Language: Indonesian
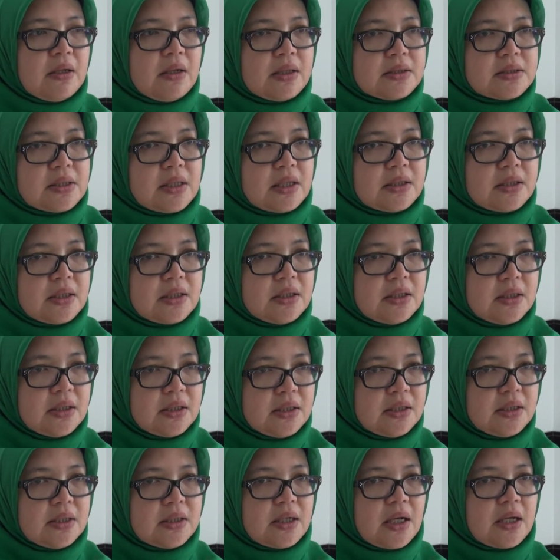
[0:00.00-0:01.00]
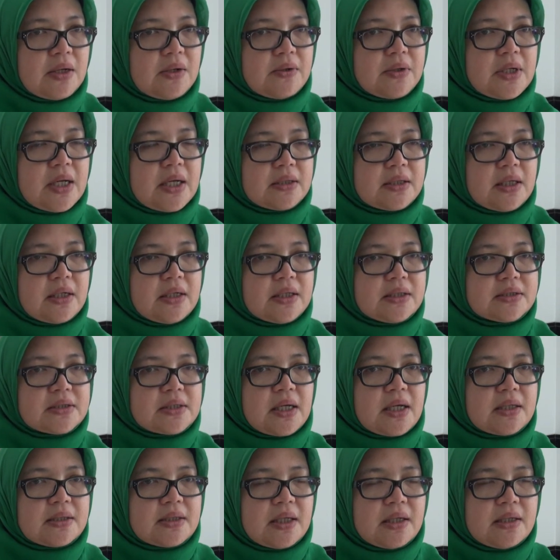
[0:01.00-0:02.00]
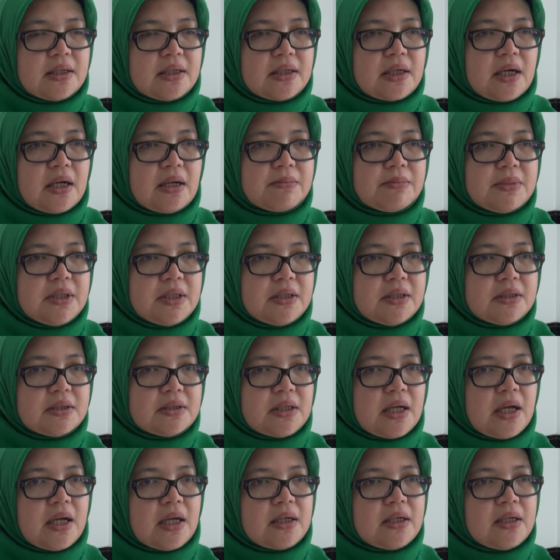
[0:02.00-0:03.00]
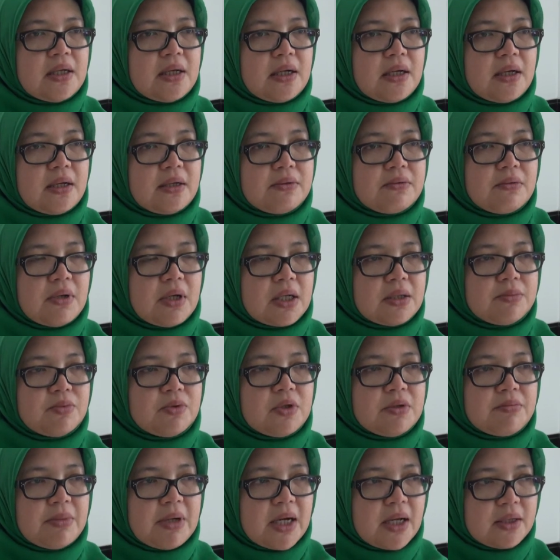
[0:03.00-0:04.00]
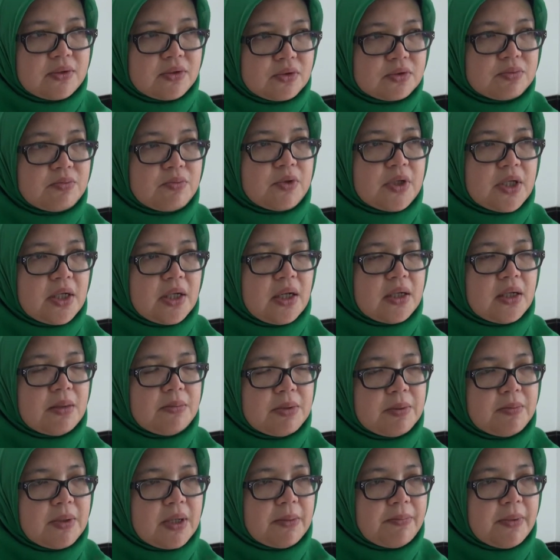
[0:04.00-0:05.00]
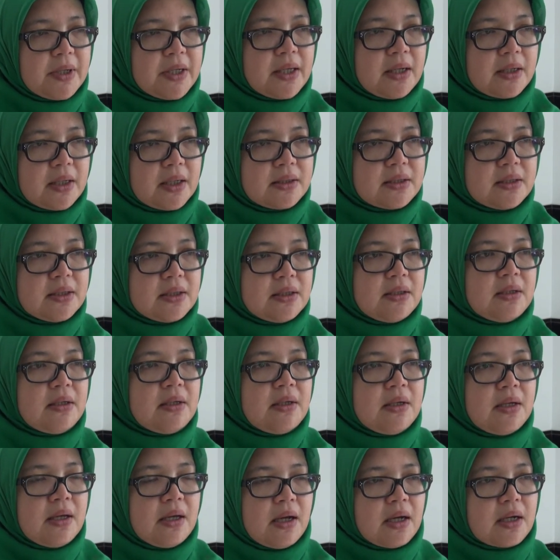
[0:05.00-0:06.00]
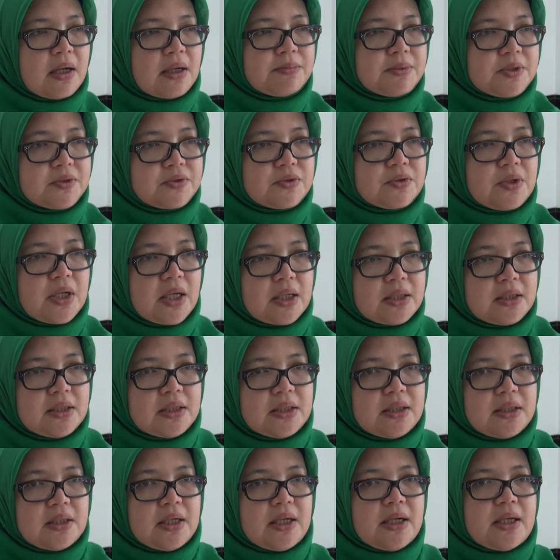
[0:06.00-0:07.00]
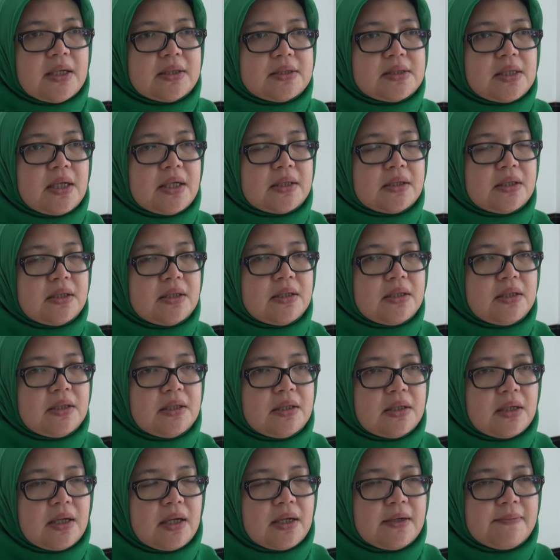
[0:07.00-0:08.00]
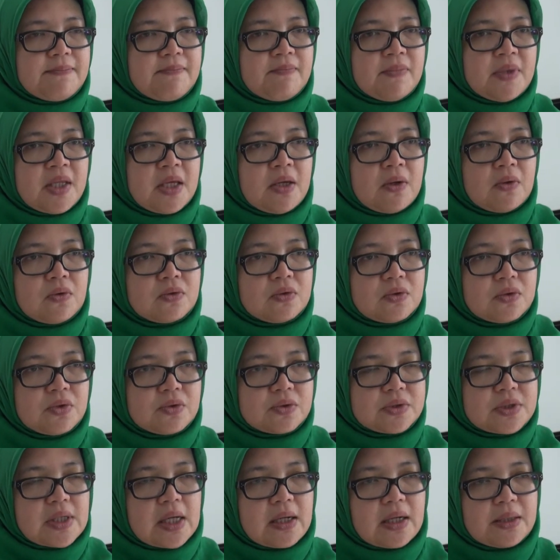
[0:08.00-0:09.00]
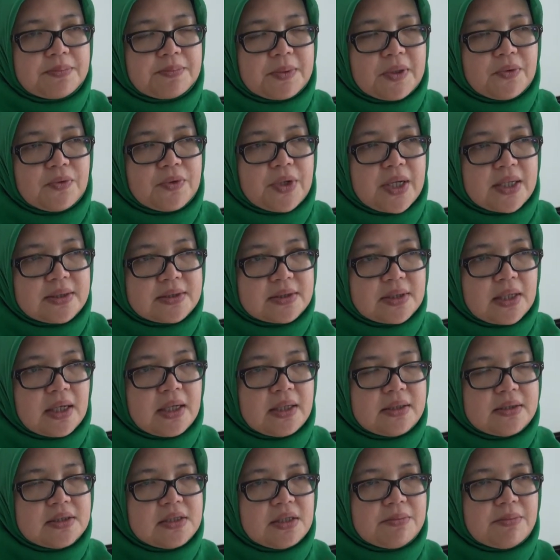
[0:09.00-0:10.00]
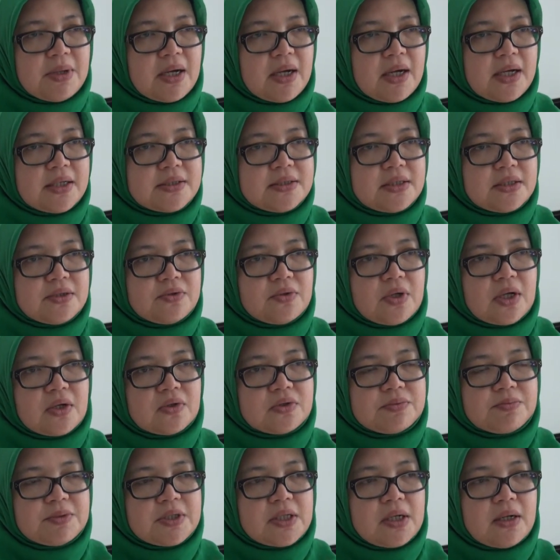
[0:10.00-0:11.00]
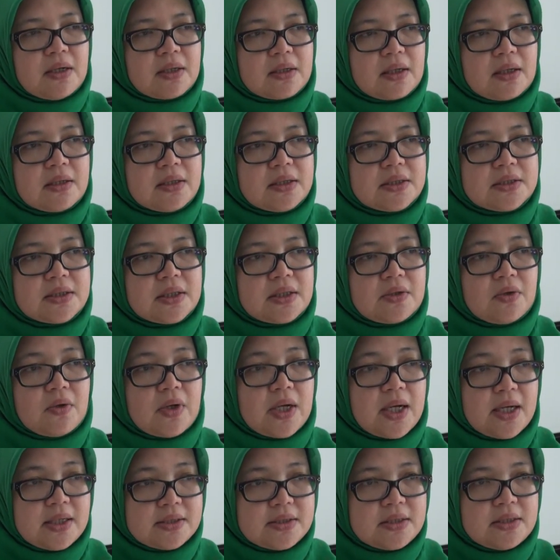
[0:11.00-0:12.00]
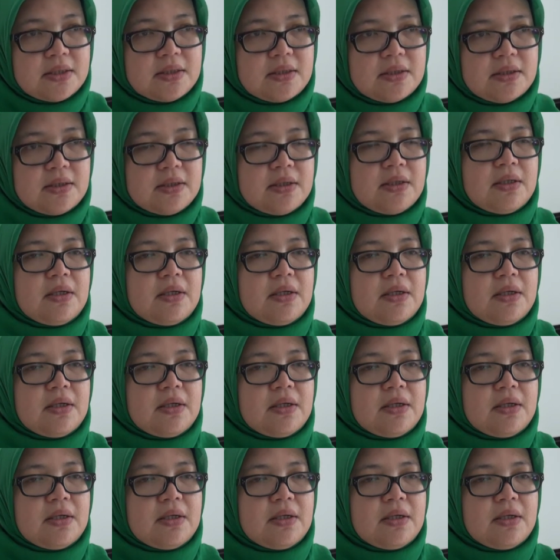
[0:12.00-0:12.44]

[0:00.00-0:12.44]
Nah, saat ini kalau data di kesehatan di kami ada 2.500 mungkin ada beberapa yang nanti akan menyusul lagi. Nah, Nah, saat ini kan untuk syarat pelunasan jemaah haji itu harus menyerahkan istitoah haji.